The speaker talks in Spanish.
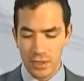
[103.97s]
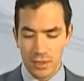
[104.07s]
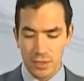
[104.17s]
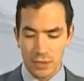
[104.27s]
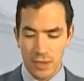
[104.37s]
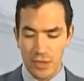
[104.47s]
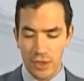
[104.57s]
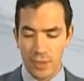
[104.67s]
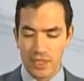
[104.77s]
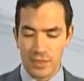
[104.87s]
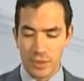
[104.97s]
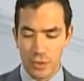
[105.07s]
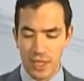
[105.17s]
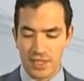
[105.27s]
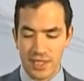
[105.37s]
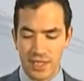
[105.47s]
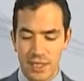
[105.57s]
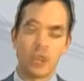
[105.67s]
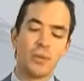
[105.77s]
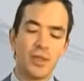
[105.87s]
Si os parece, lo más habitual
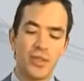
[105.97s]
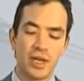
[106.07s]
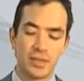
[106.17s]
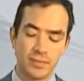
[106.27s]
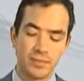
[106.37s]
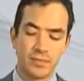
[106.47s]
sería comenzar